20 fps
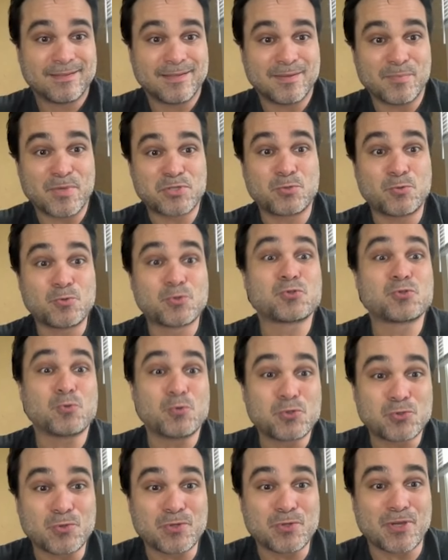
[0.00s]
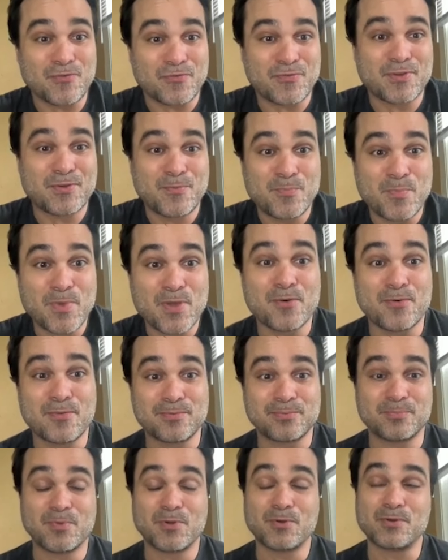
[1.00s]
Caramba. Imagina o susto de ver o
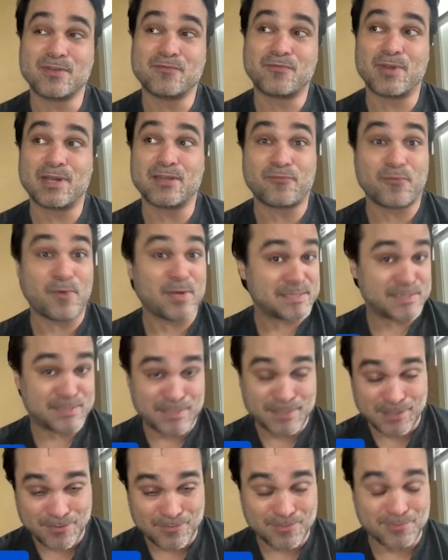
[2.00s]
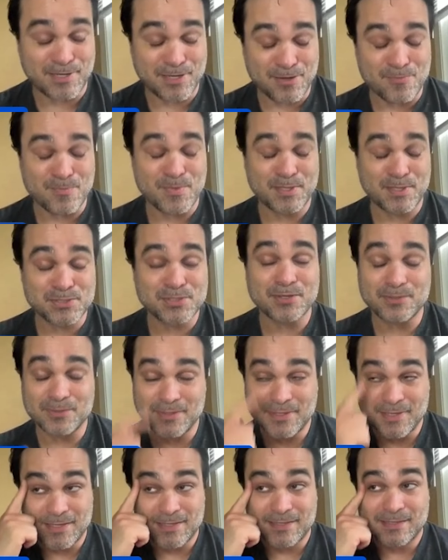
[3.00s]
meu, meu livro ali. Foi assim que eu realmente que
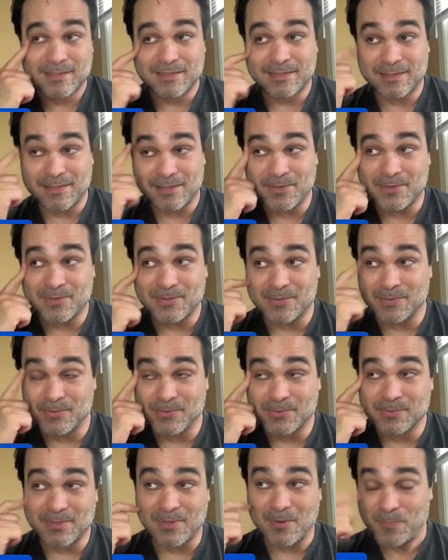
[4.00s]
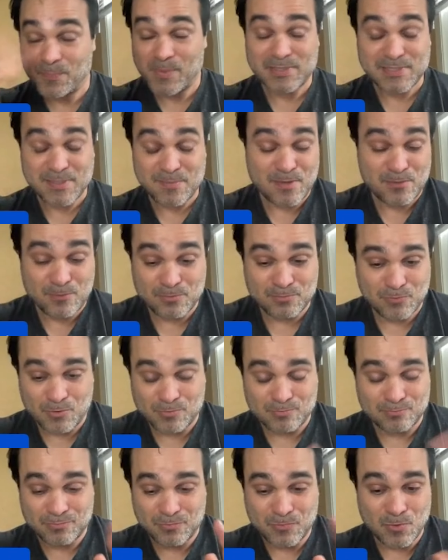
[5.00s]
eu, que eu, que eu percebi. Não,
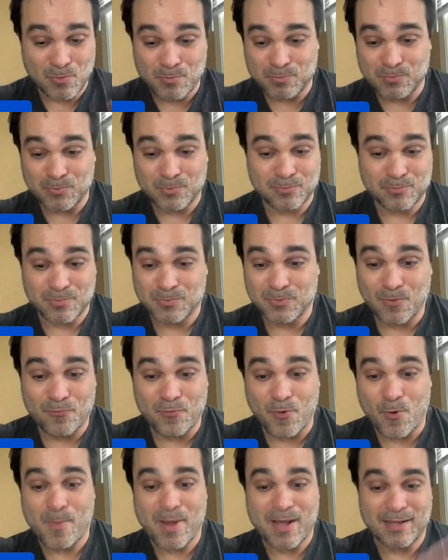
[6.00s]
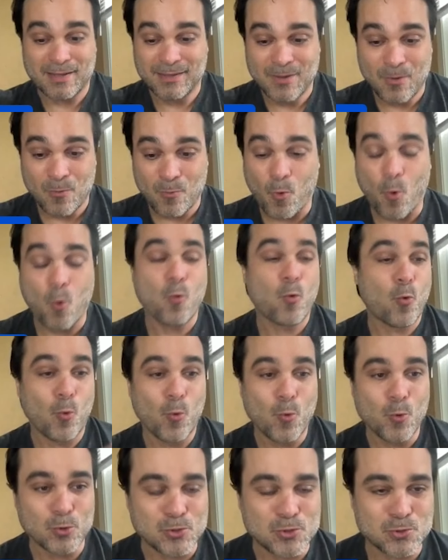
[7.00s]
não, não, não foi uma, um
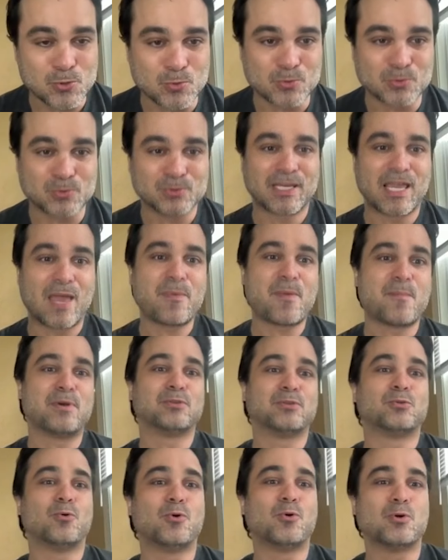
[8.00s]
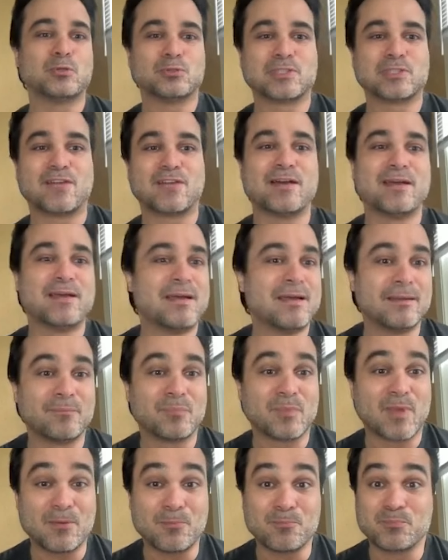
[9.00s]
concurso, ninguém me mandou, não tava,
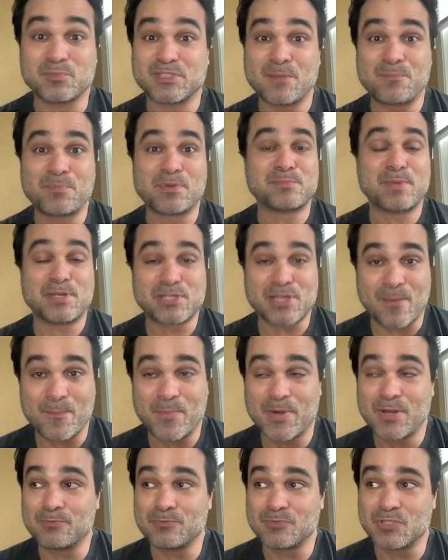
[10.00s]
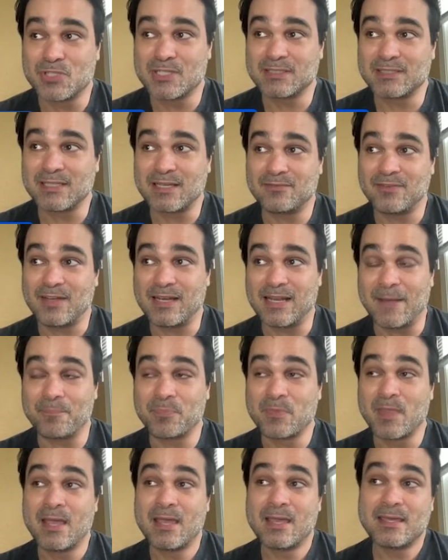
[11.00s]
eu simplesmente abri um dia e estava
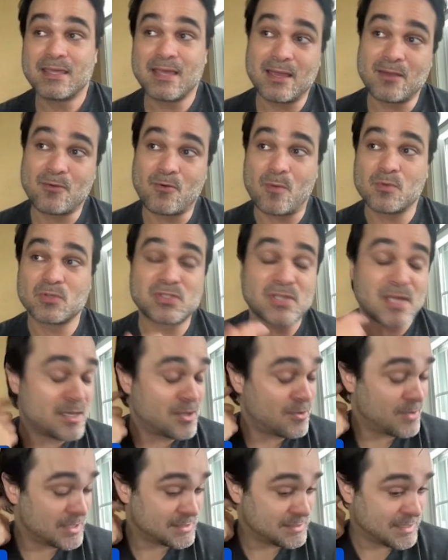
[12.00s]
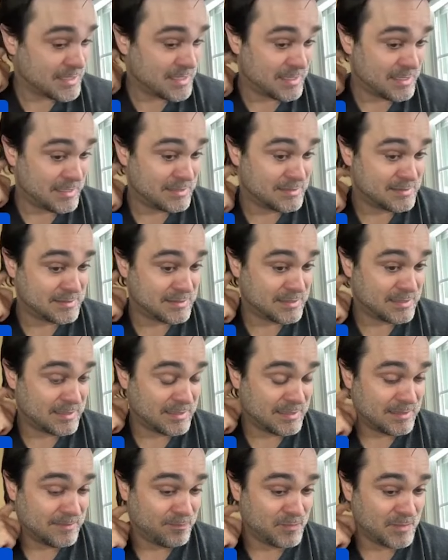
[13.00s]
lá. E aí, como saiu essa,
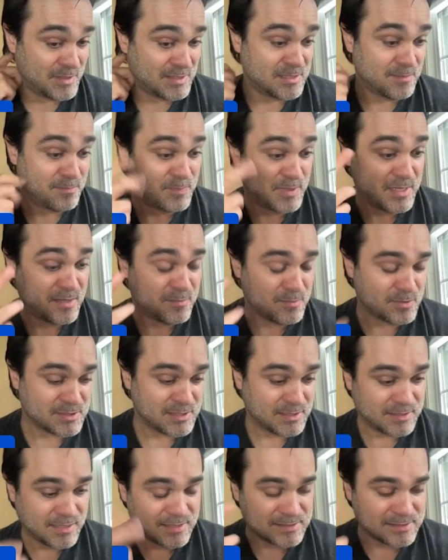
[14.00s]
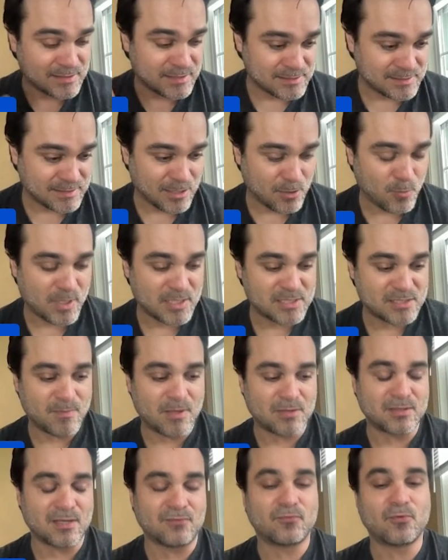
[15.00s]
essa, esse prêmio, assim, né, essa, esse
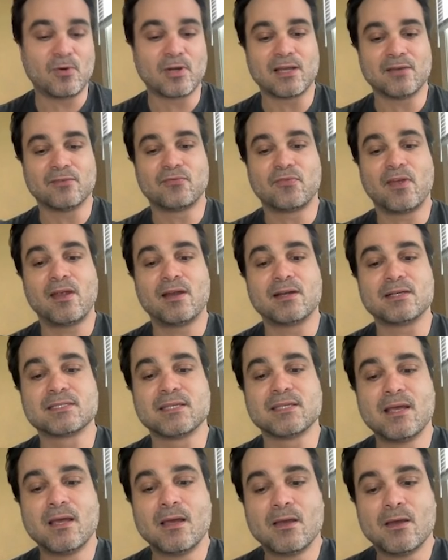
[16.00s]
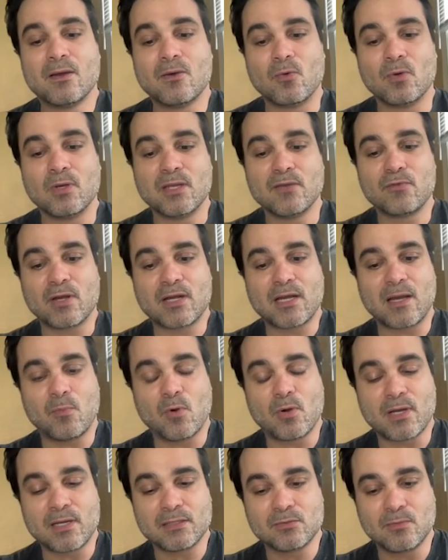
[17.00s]
reconhecimento da Foreign Affairs, o livro
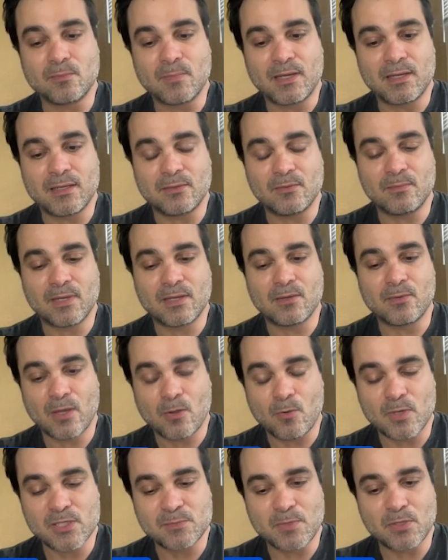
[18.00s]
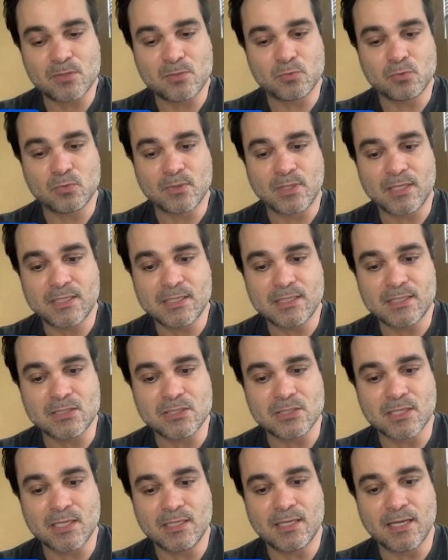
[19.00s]
acabou ganhando uma, uma, um reconhecimento muito
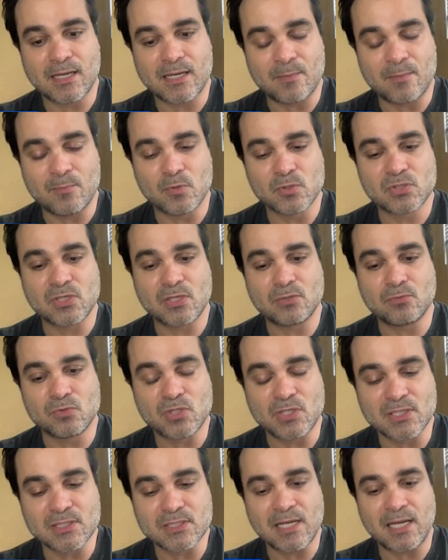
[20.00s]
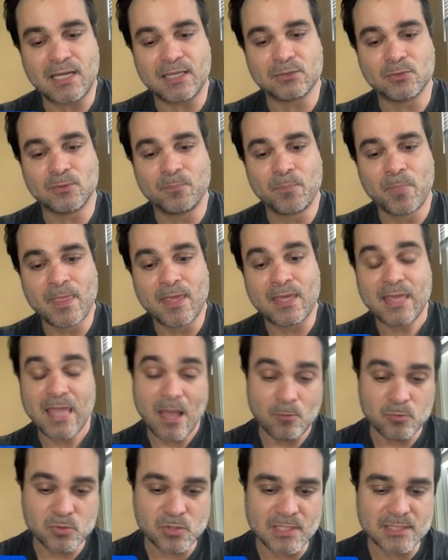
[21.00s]
grande. Ele acabou sendo utilizado e
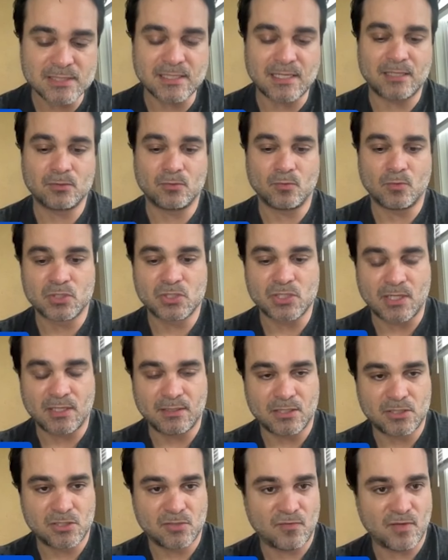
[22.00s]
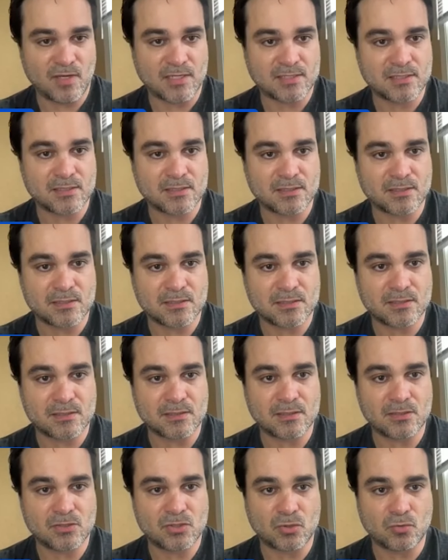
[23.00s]
é utilizado hoje ainda em diversas
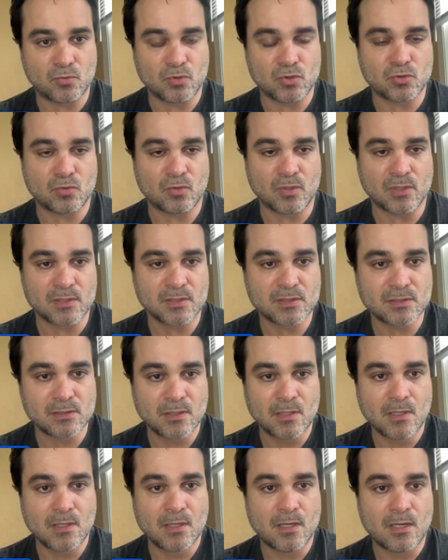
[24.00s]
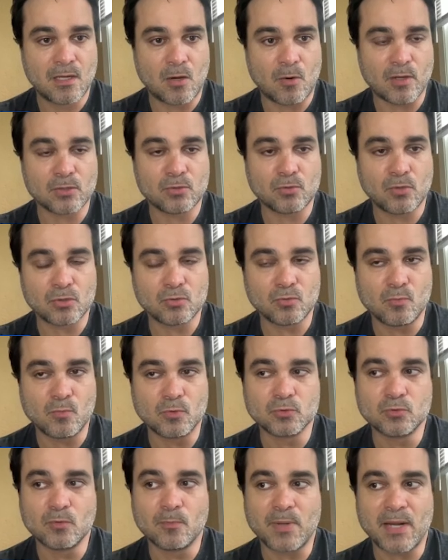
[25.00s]
instituições ao redor do
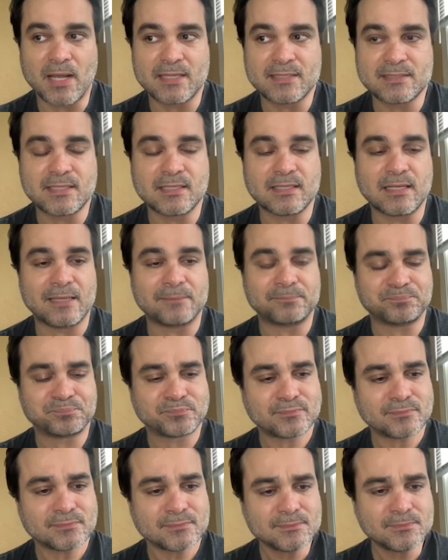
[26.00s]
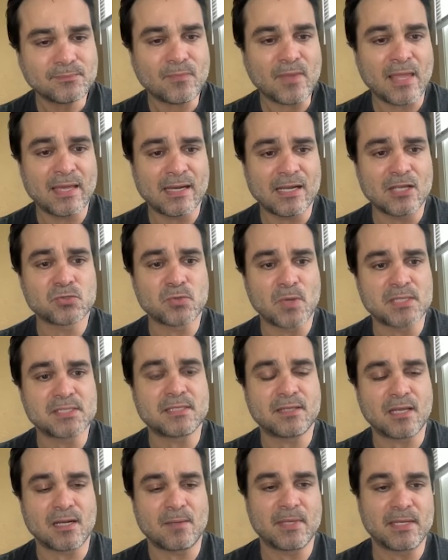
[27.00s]
mundo para ensinar
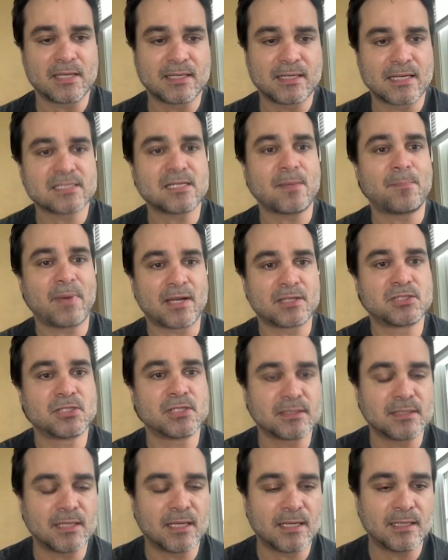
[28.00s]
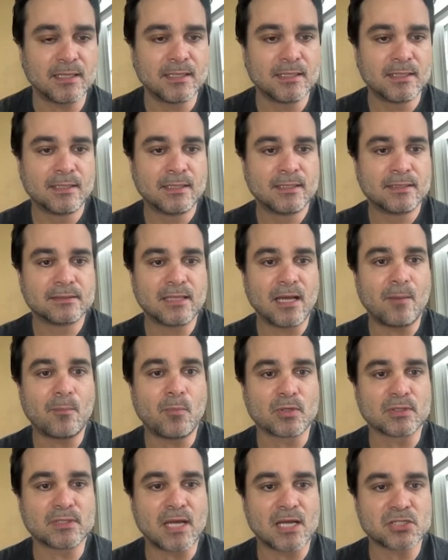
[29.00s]
relações interamericanas a partir da, da
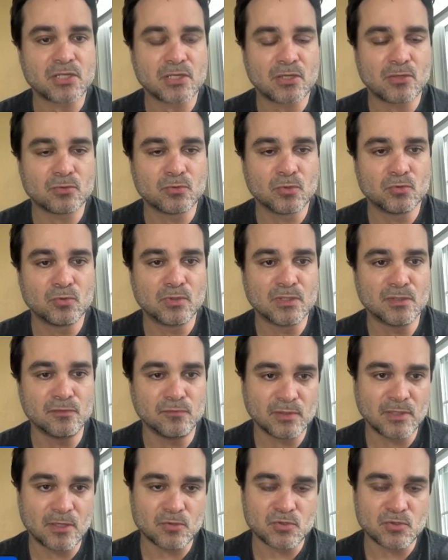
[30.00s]
abordagem que eu dou no livro. Né?